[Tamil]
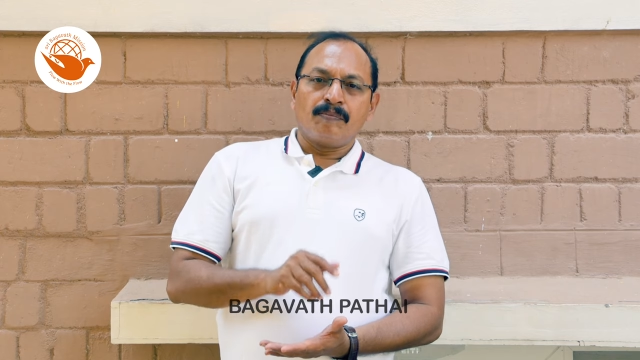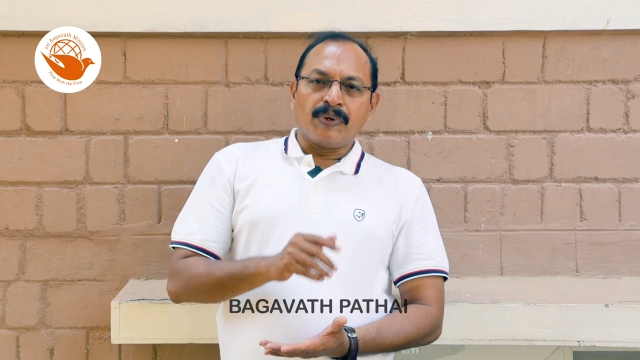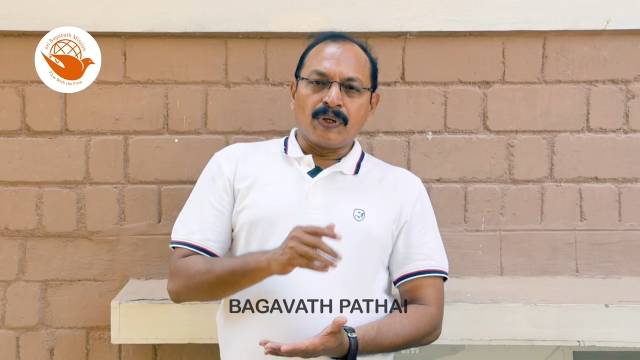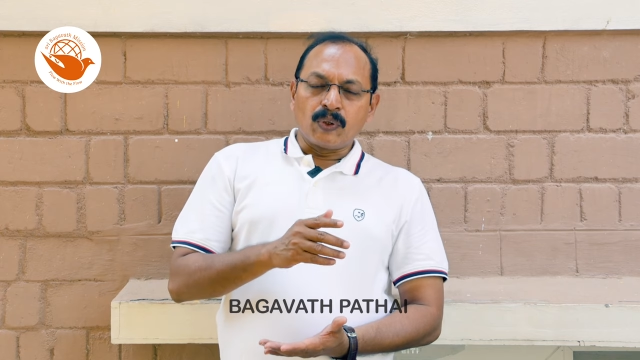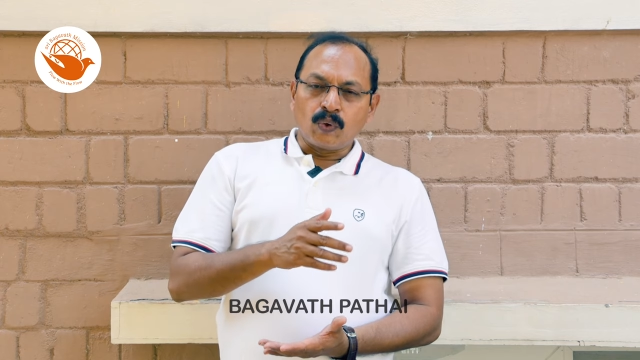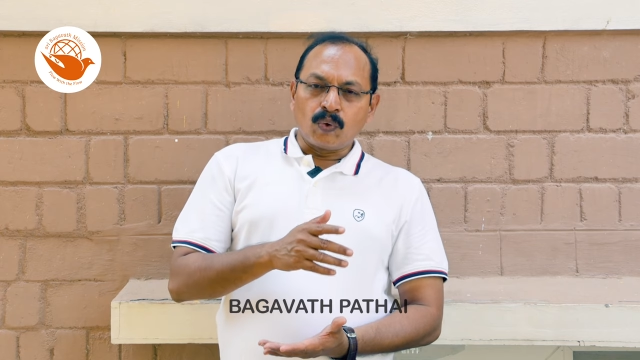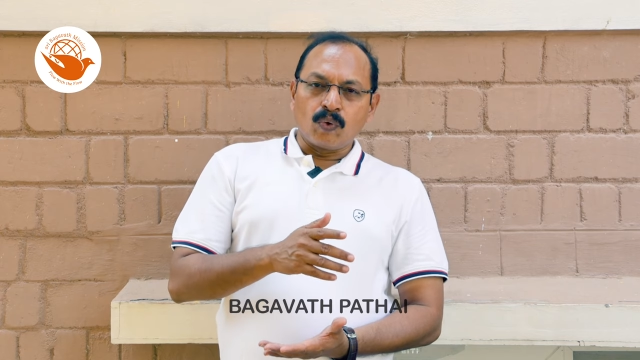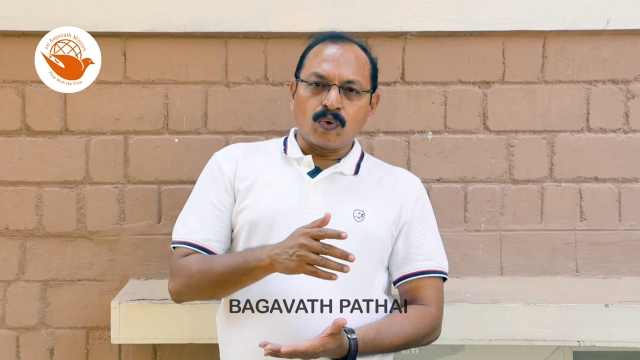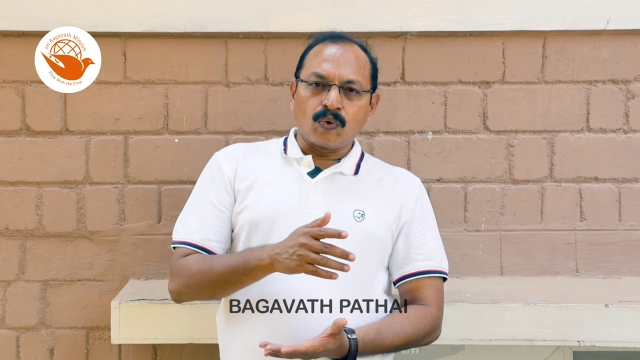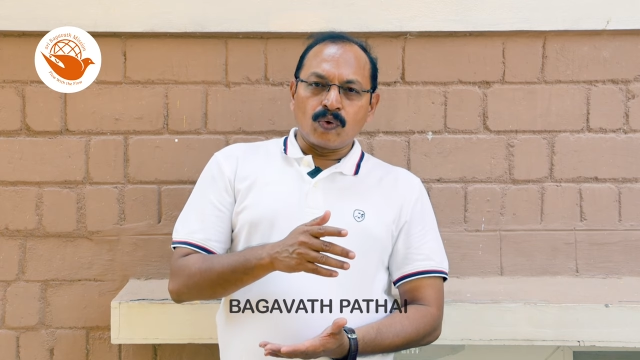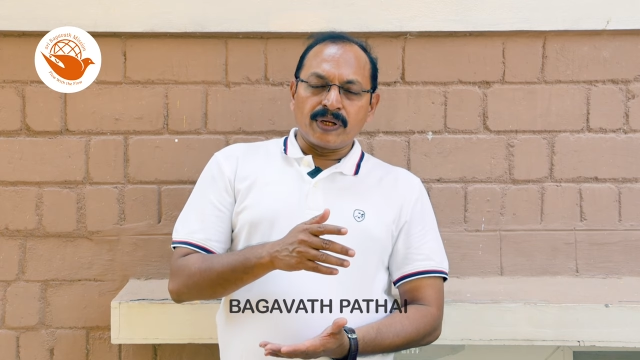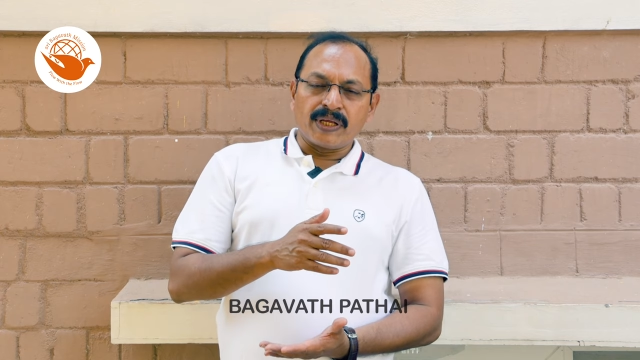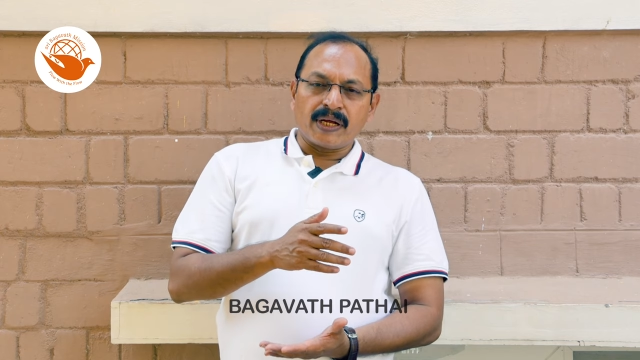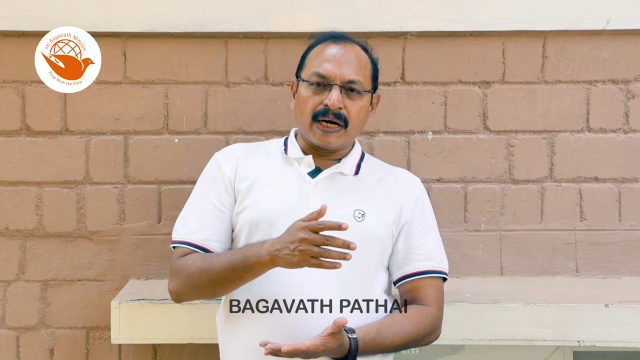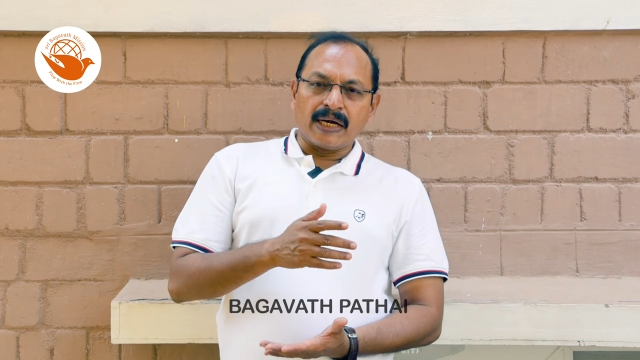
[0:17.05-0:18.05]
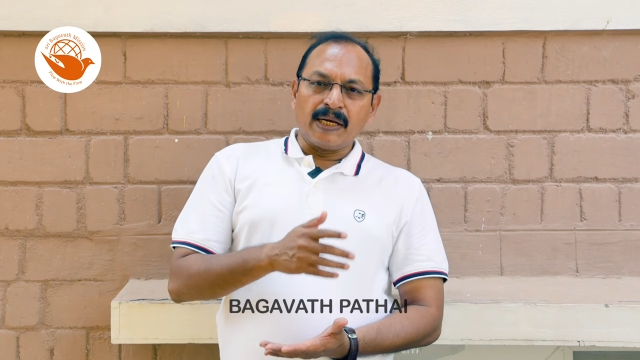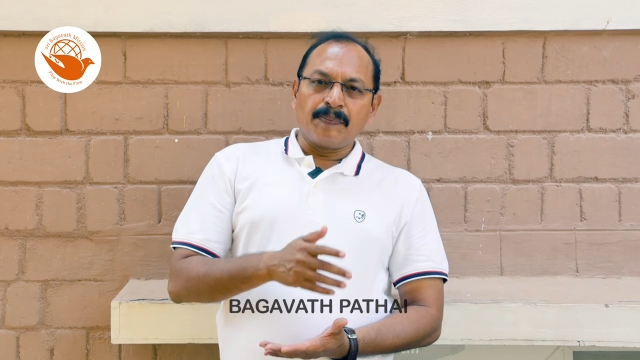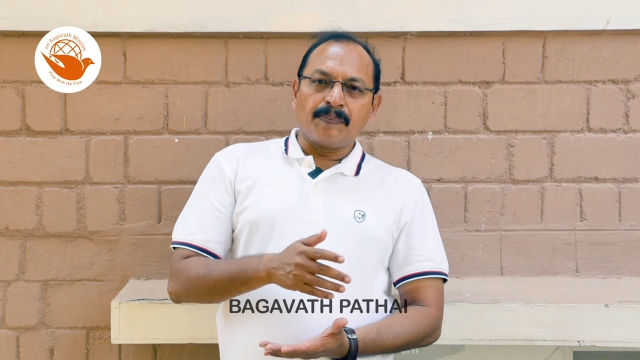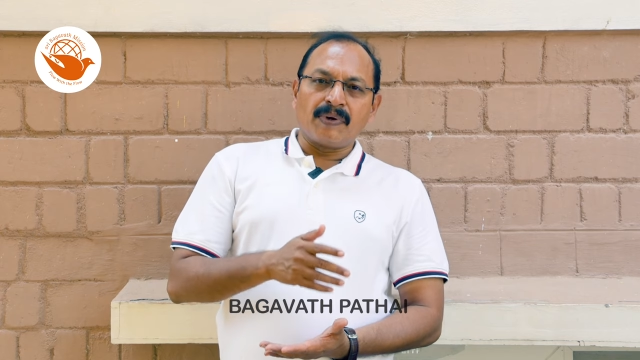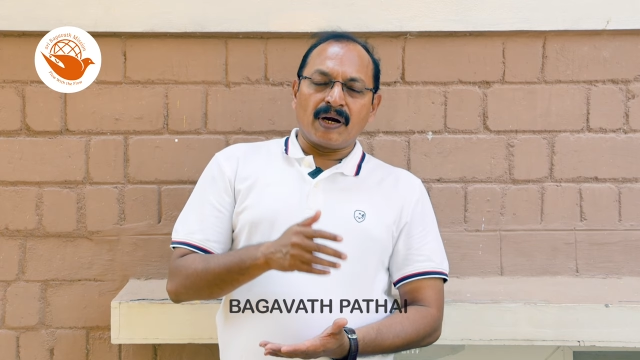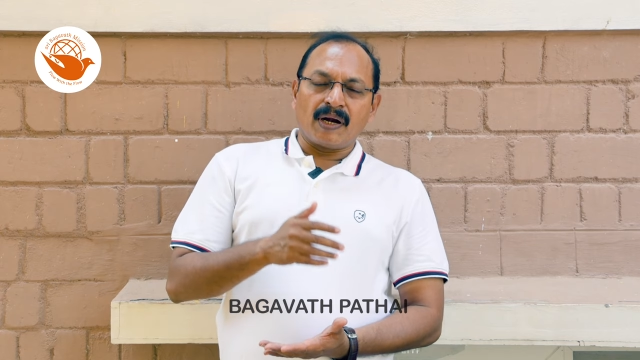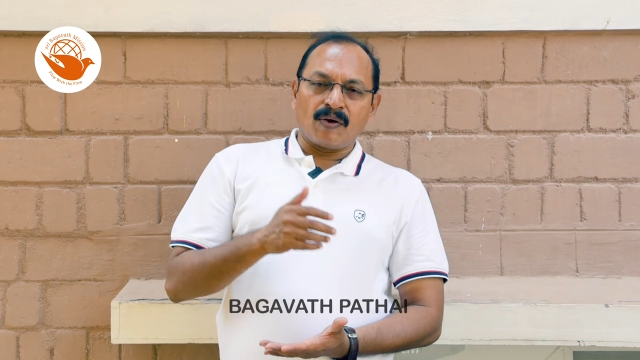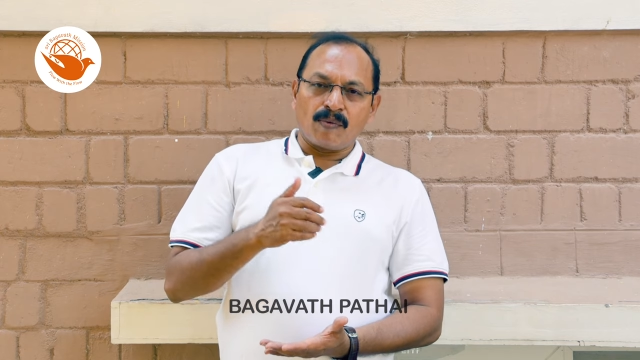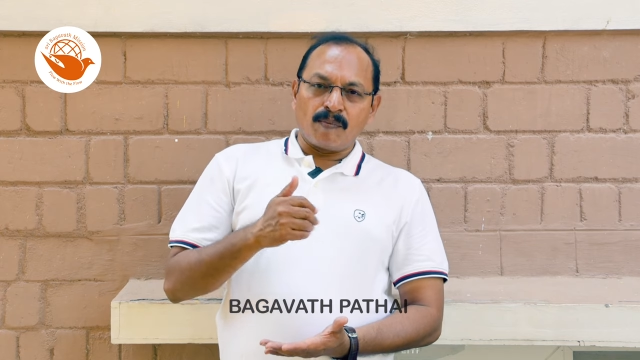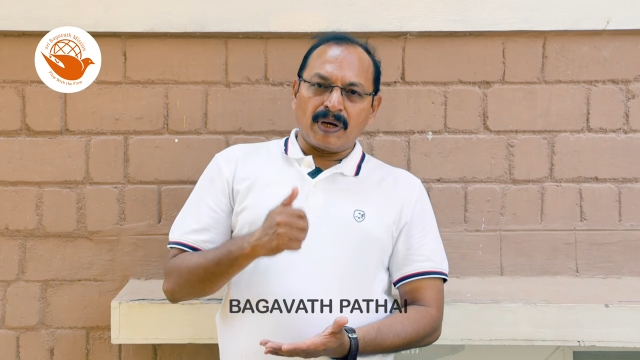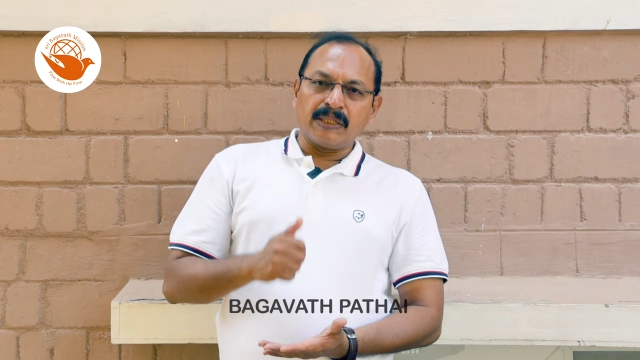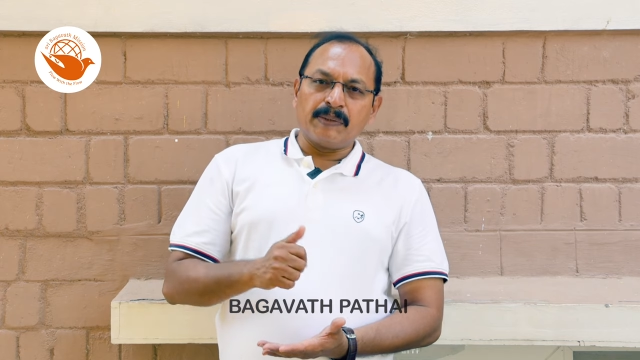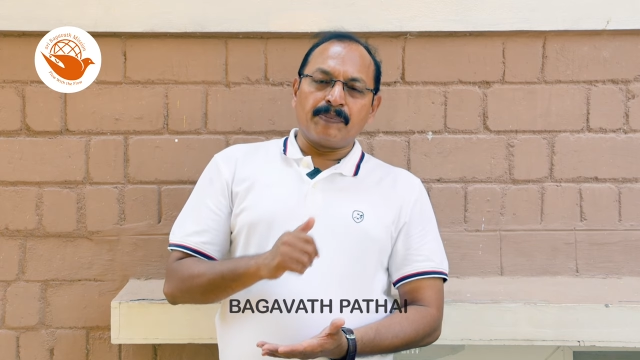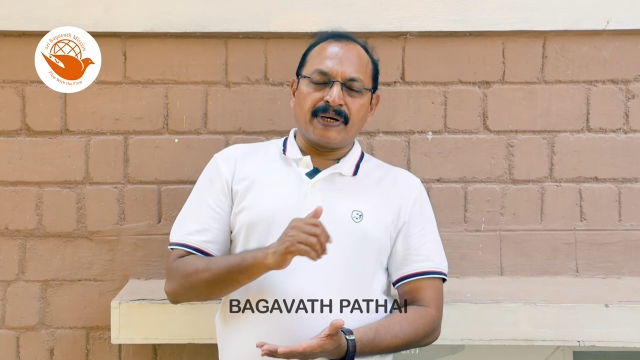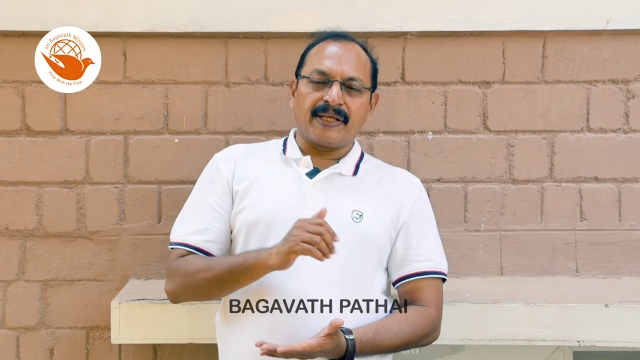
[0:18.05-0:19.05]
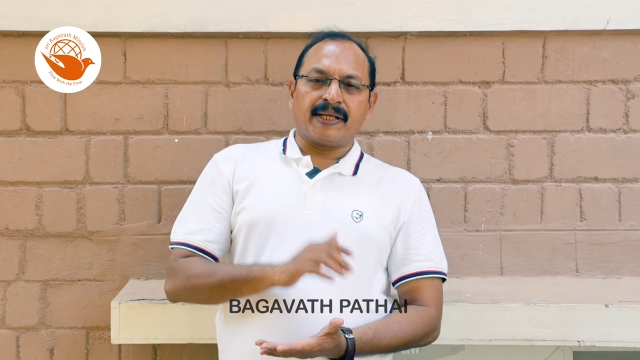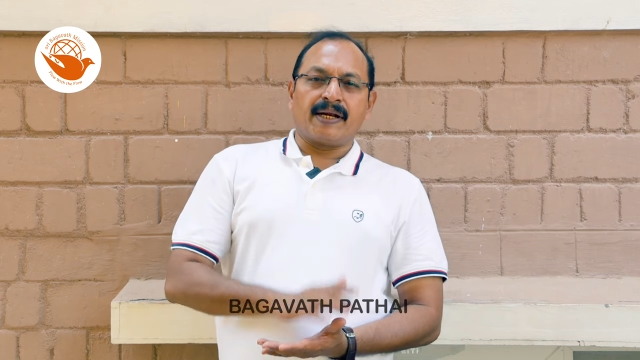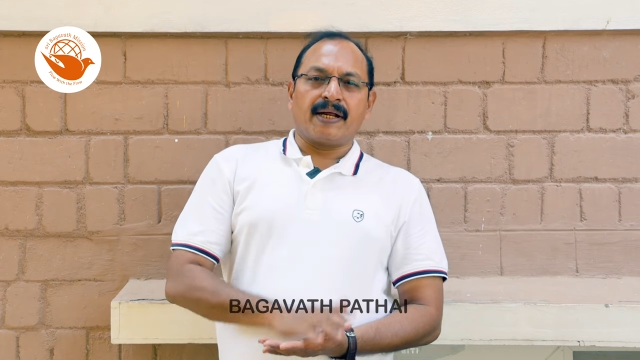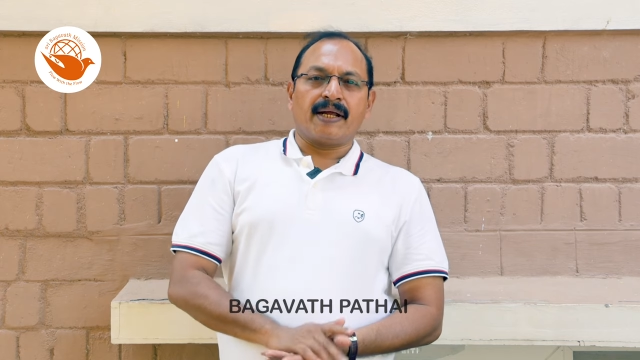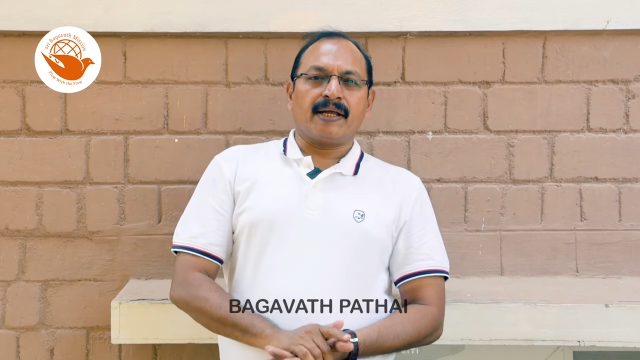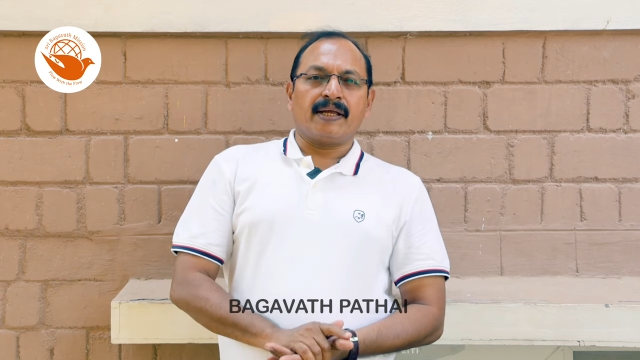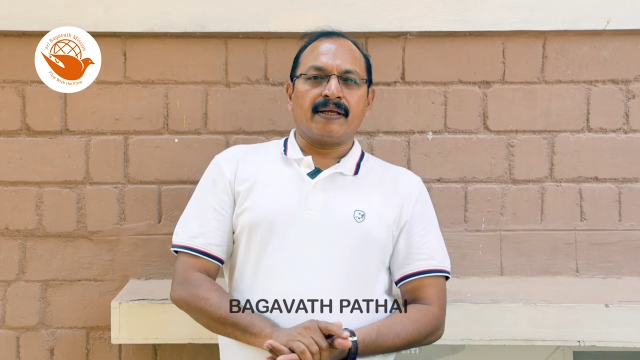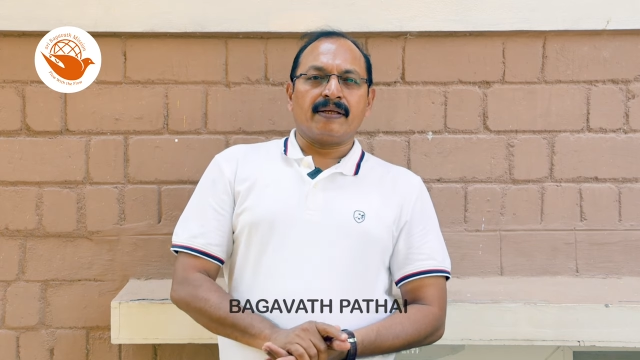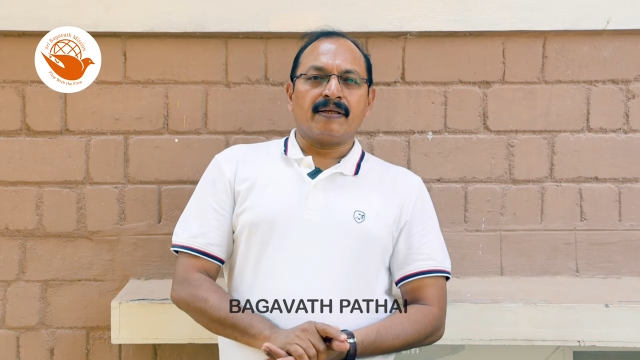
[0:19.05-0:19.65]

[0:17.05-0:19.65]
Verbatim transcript: பெற்றோருடைய கண்டிப்புனால அவங்க பாதிப்படைகிறாங்க